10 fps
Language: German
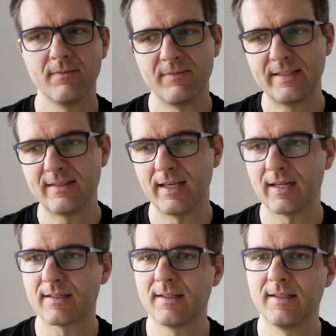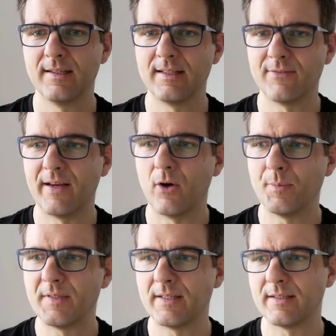Wie gesagt, es war
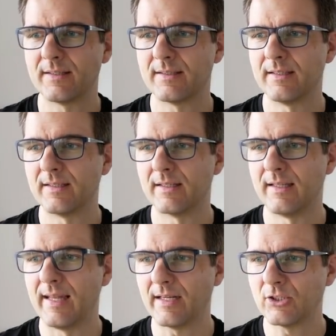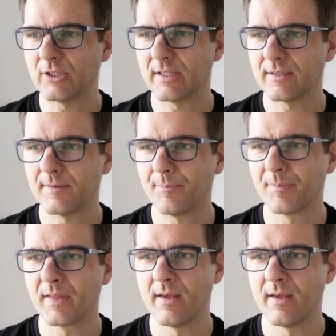hauptsächlich die Langstrecke.